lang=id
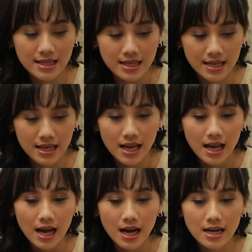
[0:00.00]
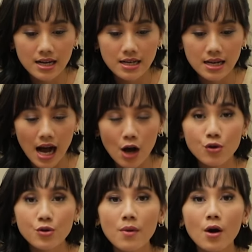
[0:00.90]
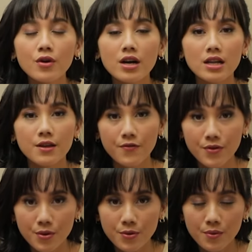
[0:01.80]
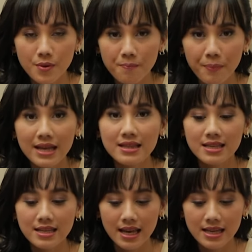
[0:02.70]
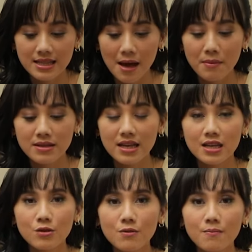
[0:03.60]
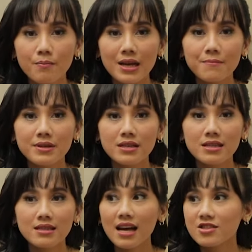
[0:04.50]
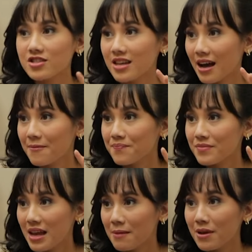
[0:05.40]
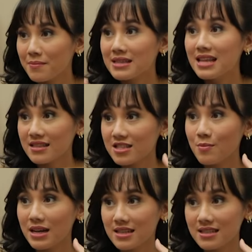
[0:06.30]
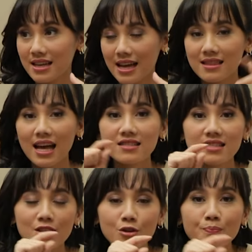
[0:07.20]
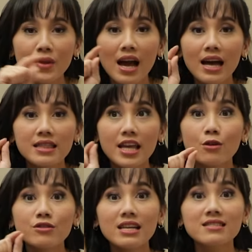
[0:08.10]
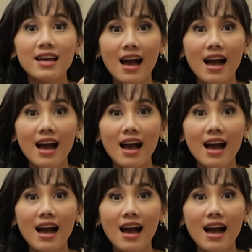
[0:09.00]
ini uh, aku mau nge-review pancake namanya itu baby Dutch ya. Baby Dutch bahasanya ya. Dutchnya tuh DUTCH